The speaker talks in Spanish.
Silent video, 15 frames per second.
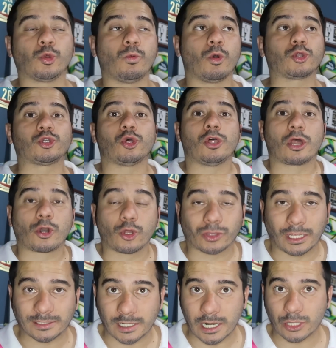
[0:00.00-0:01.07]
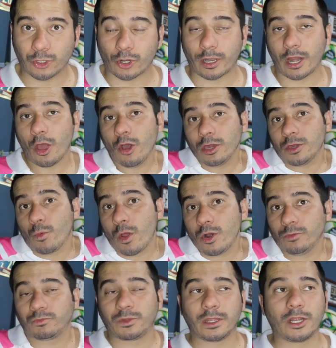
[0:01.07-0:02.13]
tuvo 8 derrotas en el torneo y
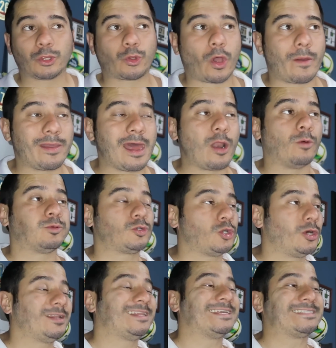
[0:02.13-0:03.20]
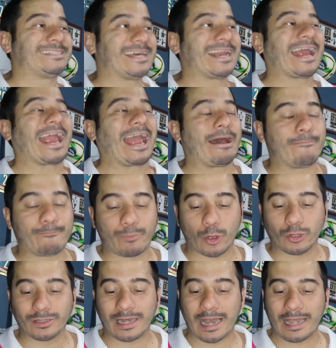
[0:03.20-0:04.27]
bueno, tiene todavía la opción de ser
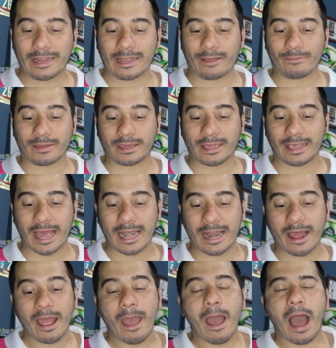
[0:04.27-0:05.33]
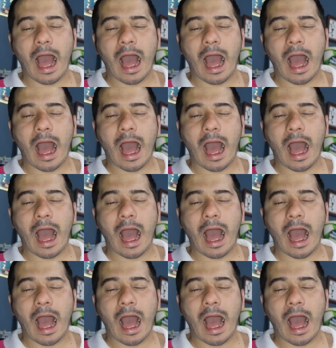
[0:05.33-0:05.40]
campeón de la Liga Mexicana,